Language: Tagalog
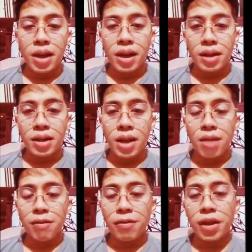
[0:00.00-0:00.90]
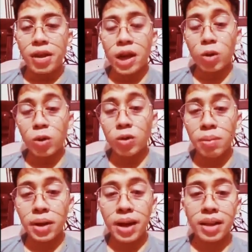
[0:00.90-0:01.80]
And after ng
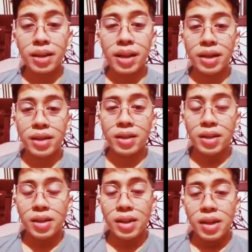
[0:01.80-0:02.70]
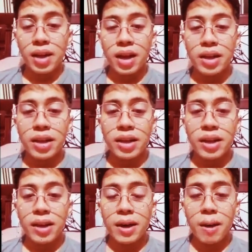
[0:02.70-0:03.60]
khutba natin,
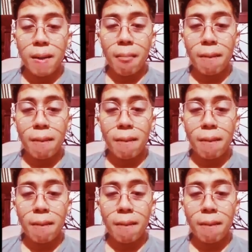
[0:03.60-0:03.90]
ay uh,